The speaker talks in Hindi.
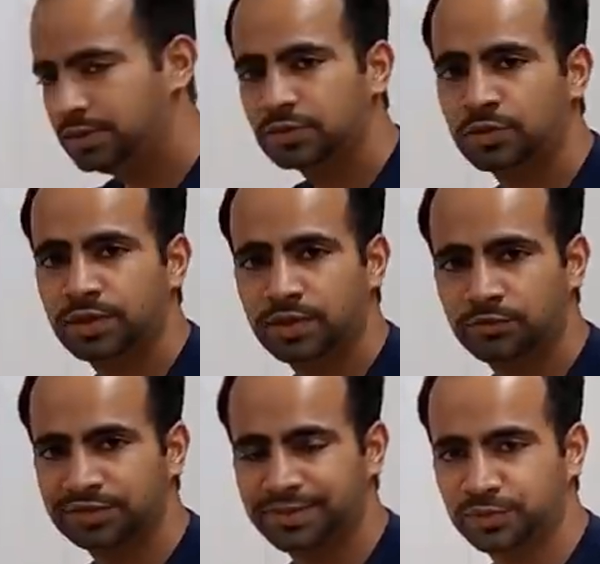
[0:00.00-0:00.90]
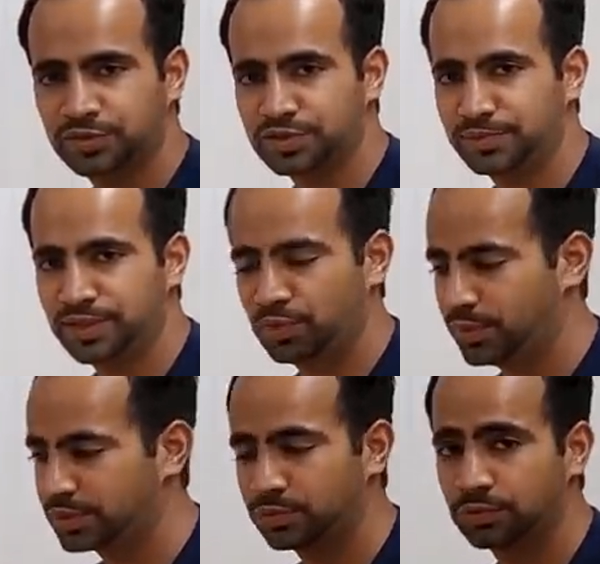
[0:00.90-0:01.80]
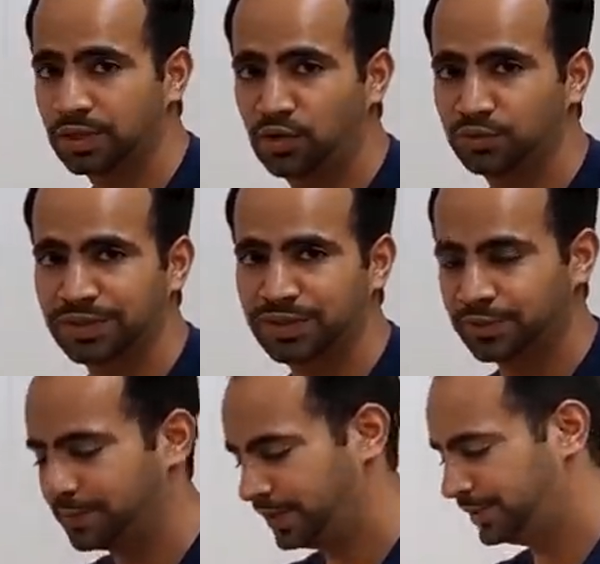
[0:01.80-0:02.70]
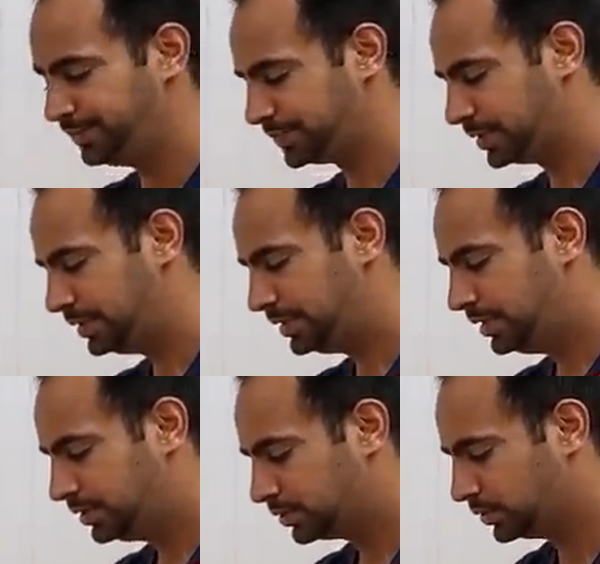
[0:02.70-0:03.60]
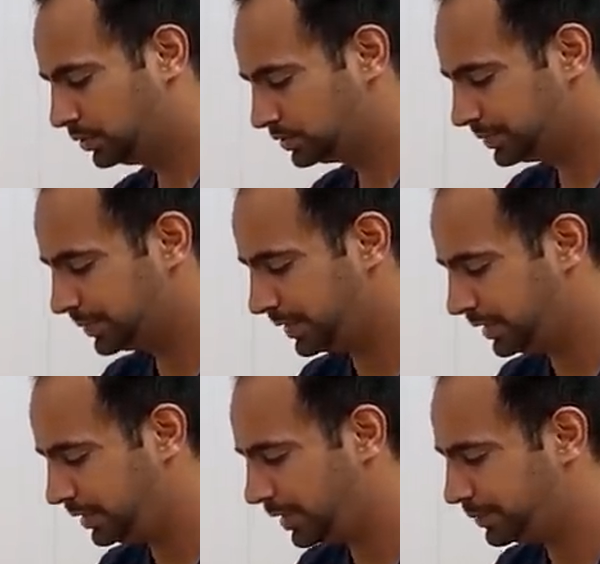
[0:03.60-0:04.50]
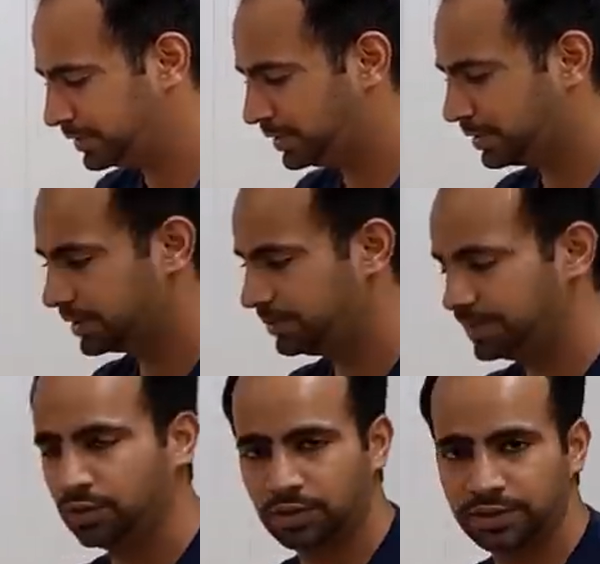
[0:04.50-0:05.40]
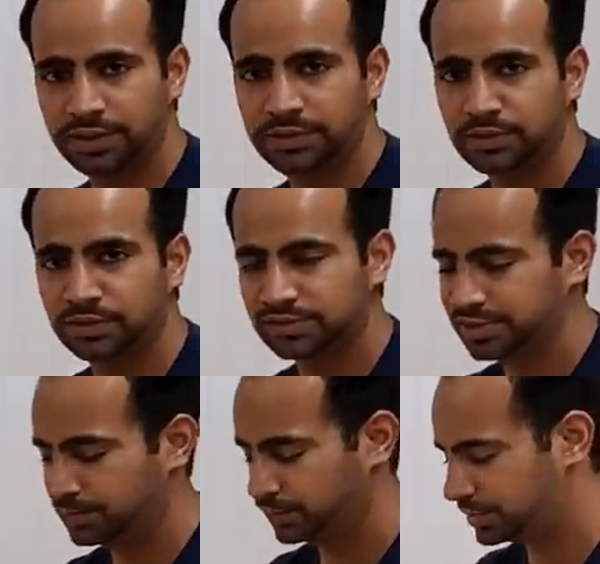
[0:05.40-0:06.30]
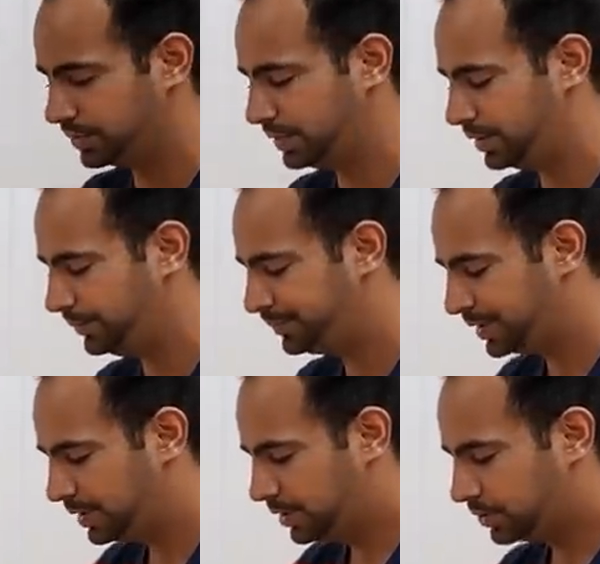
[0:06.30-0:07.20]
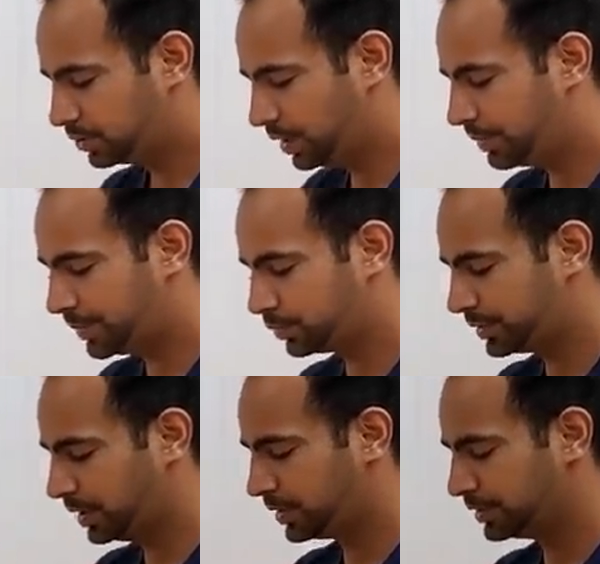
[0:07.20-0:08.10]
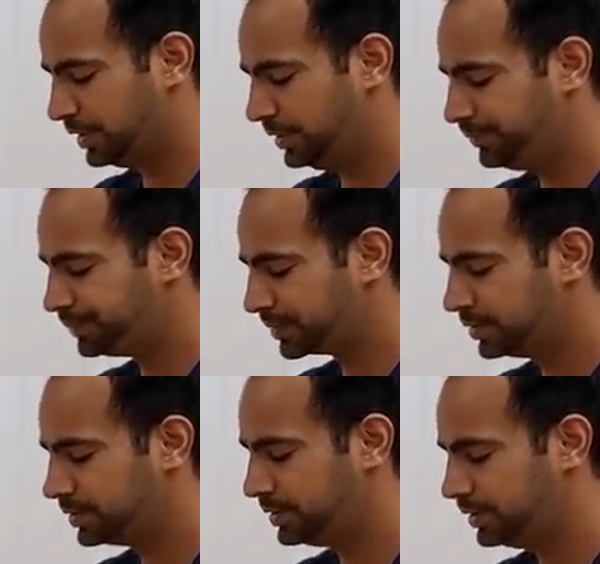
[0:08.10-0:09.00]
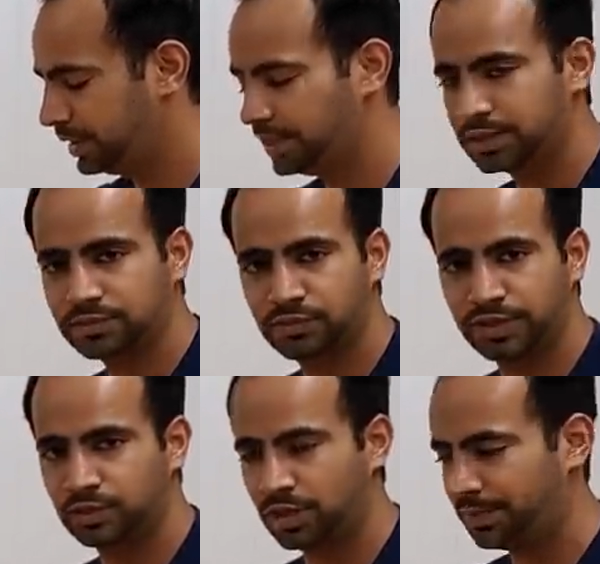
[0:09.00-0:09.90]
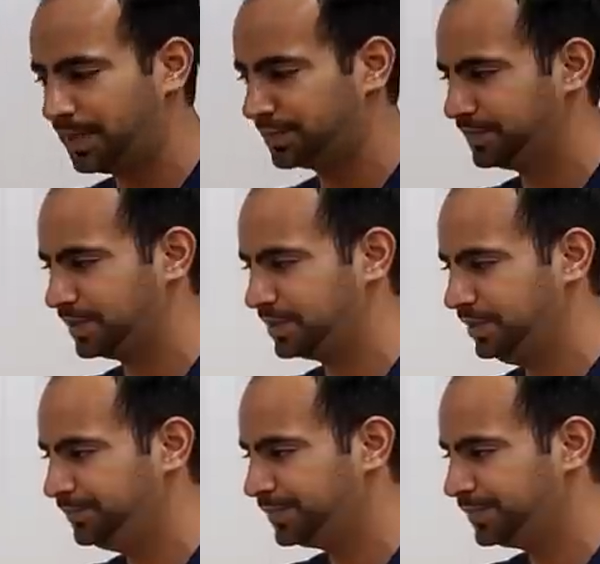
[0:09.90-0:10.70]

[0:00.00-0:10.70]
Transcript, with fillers: क्योंकि अगर वो सेट पोजिशन में नहीं हुआ तो वो डाउन भी नहीं कर पाएगा तो सबसे पहले आपने देखा कि बड़ी ऑलरेडी यू नो सिट पोजिशन में है तो अब आपको क्या करना है कि एक ट्रीट को आप हाथ में रखें